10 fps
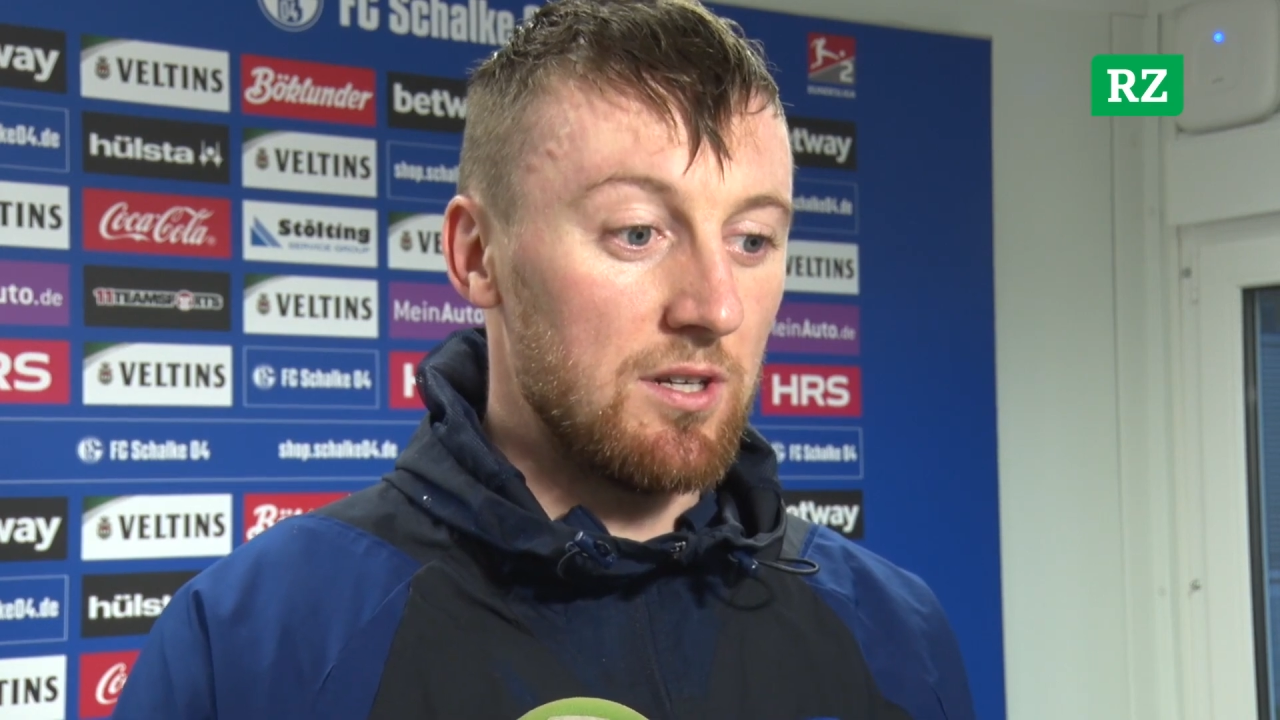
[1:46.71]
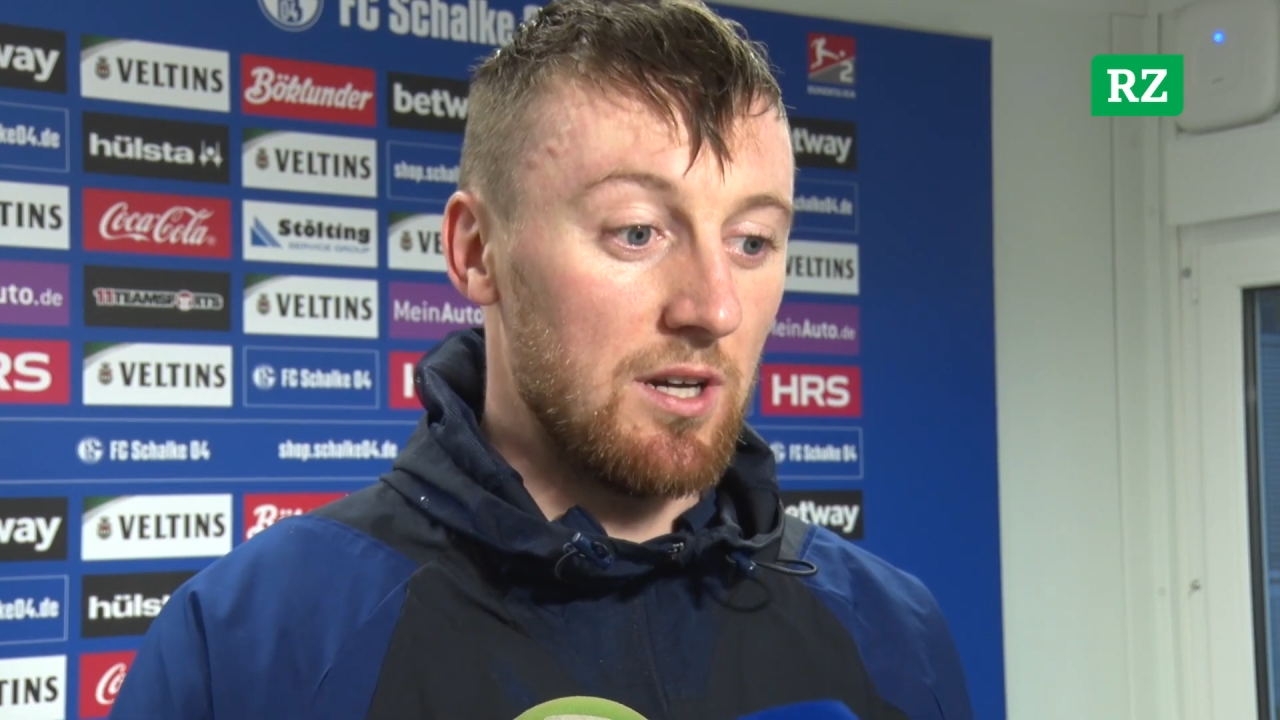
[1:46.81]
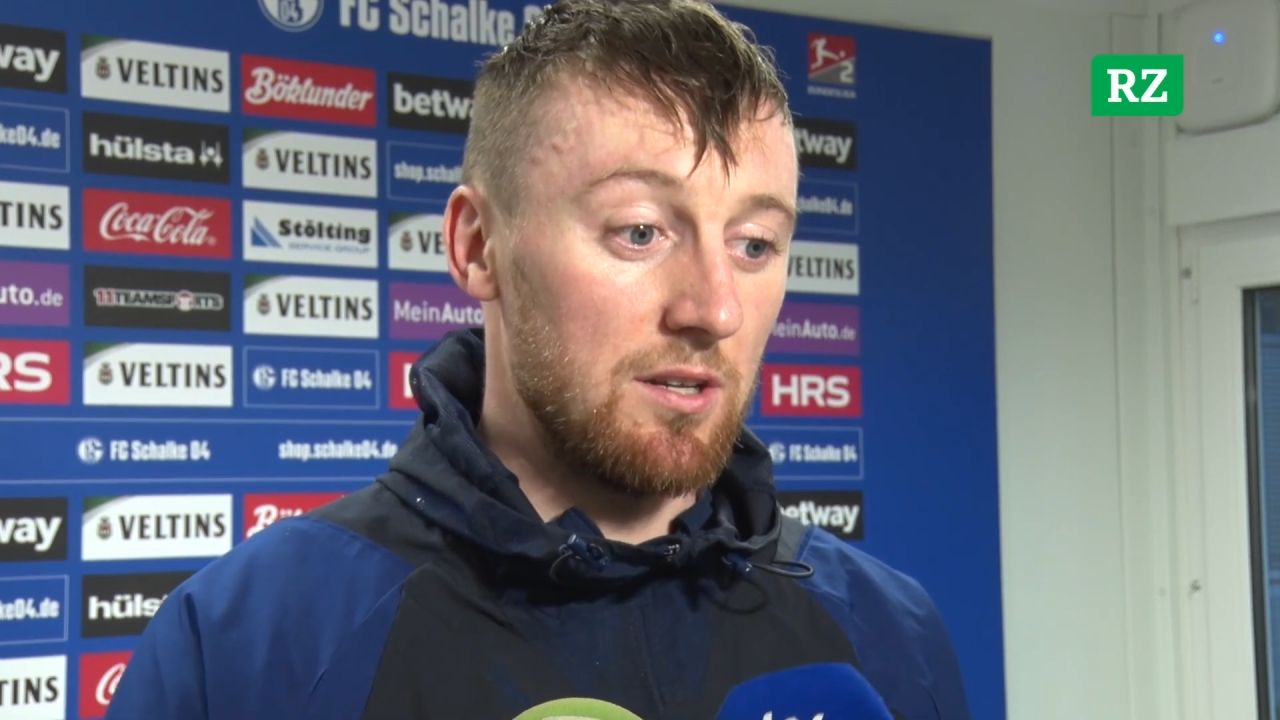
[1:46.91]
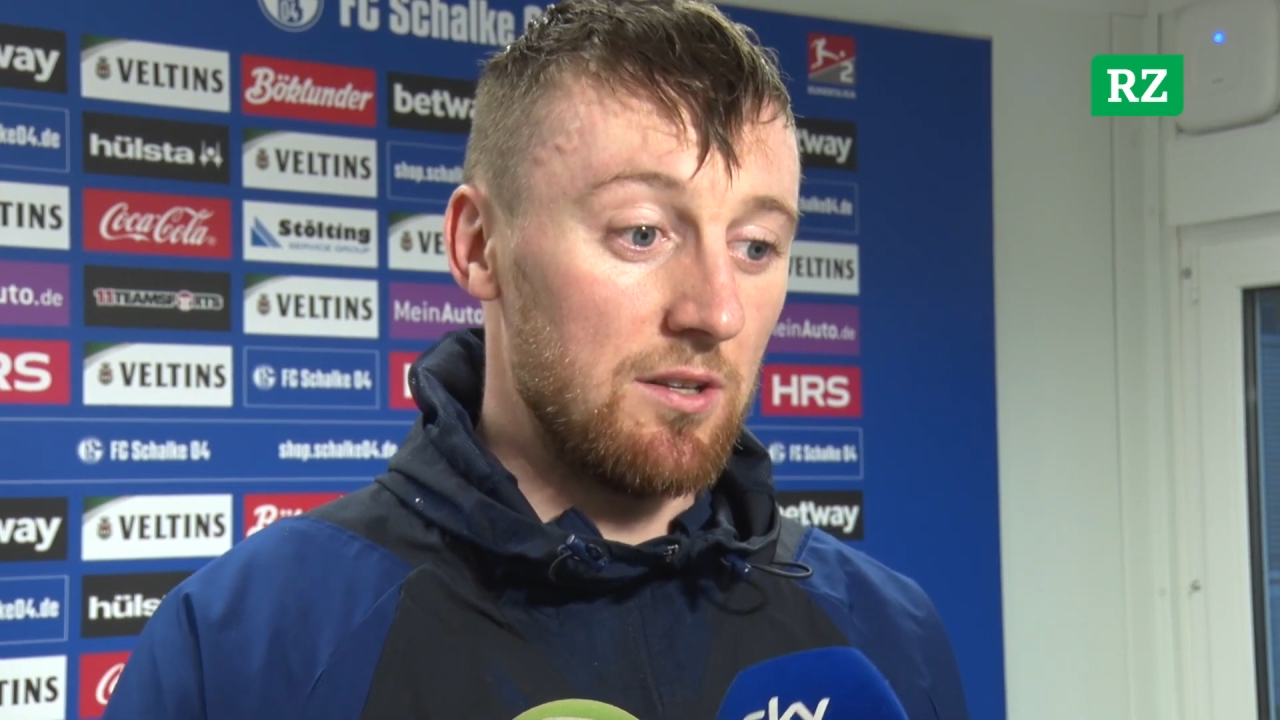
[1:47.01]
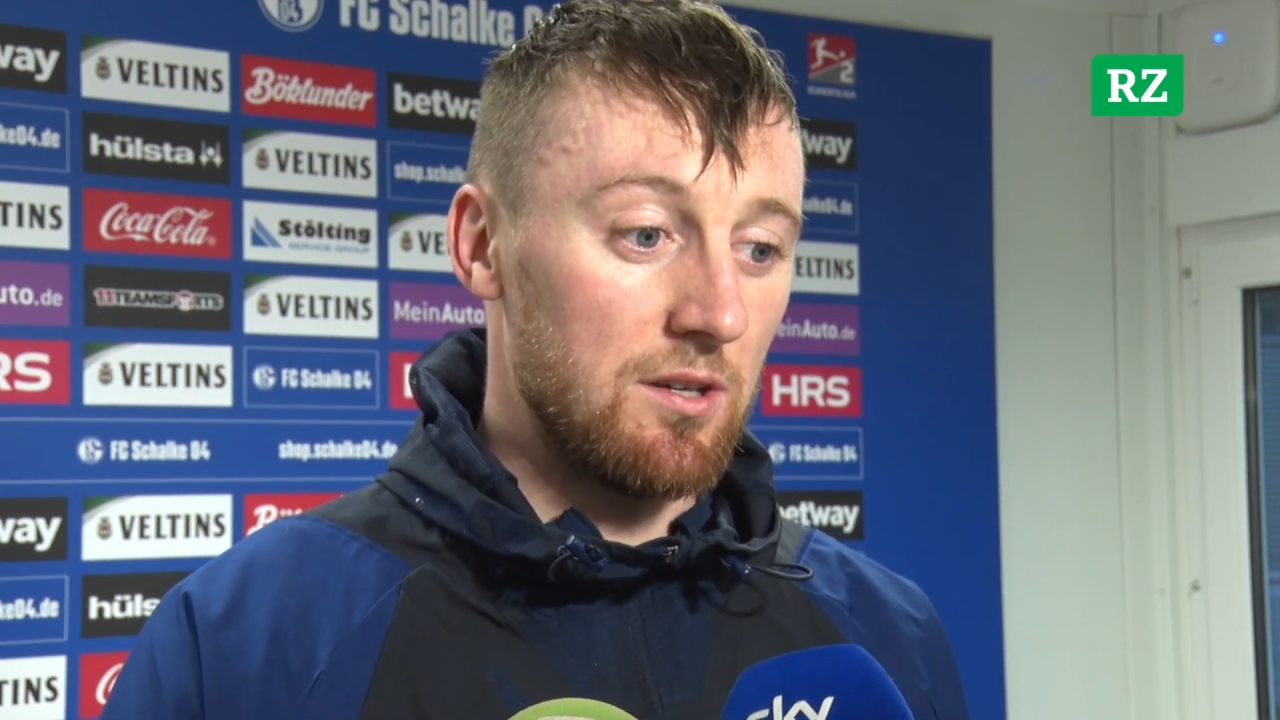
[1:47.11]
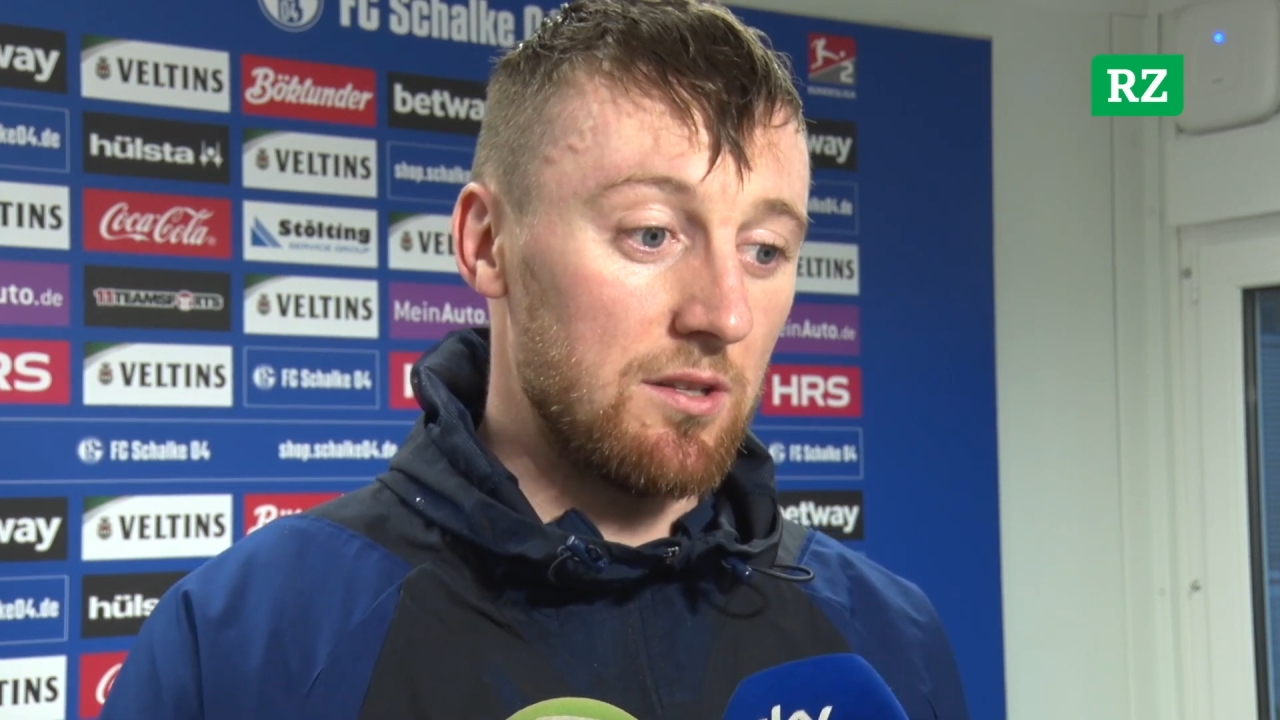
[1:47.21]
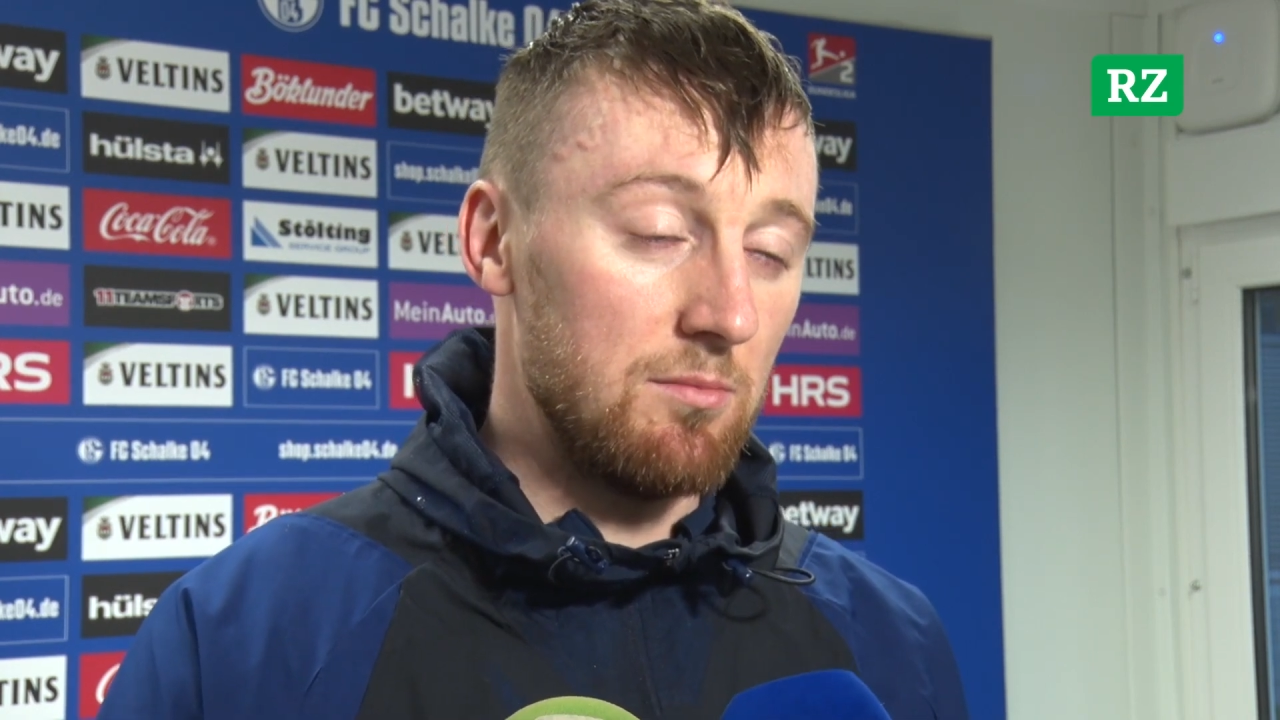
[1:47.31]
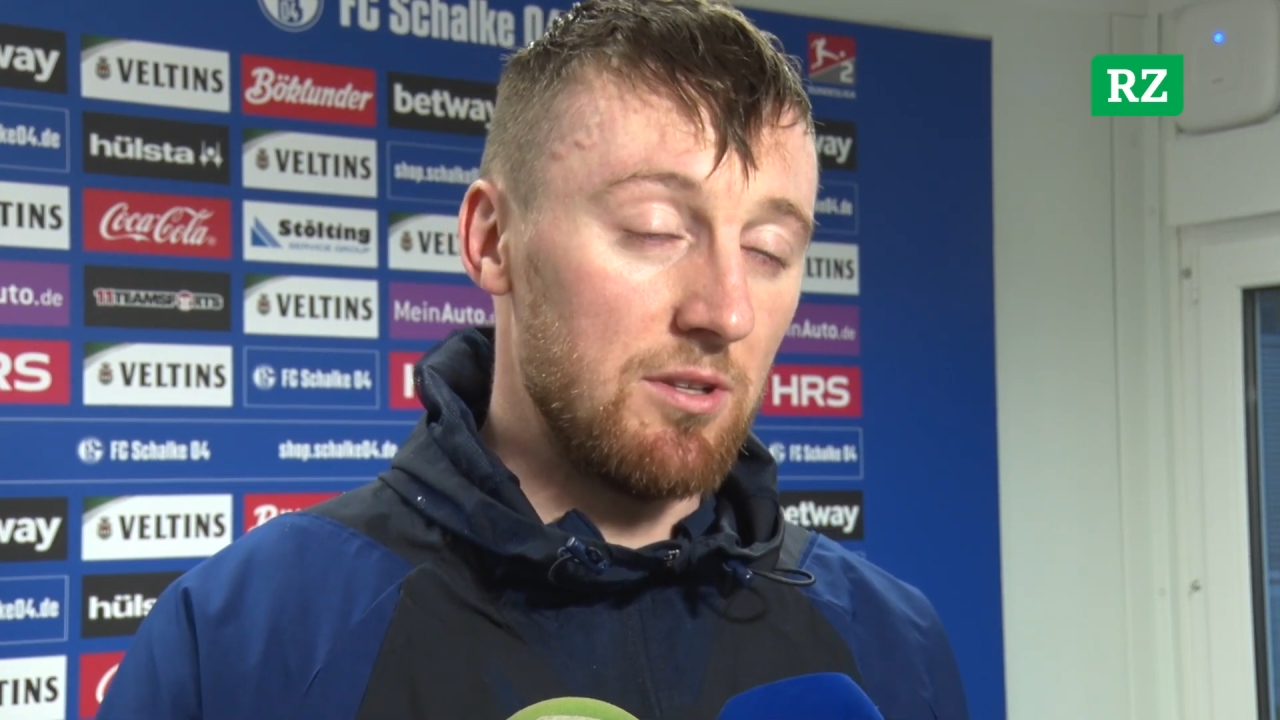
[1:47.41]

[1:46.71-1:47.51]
gerade nach dem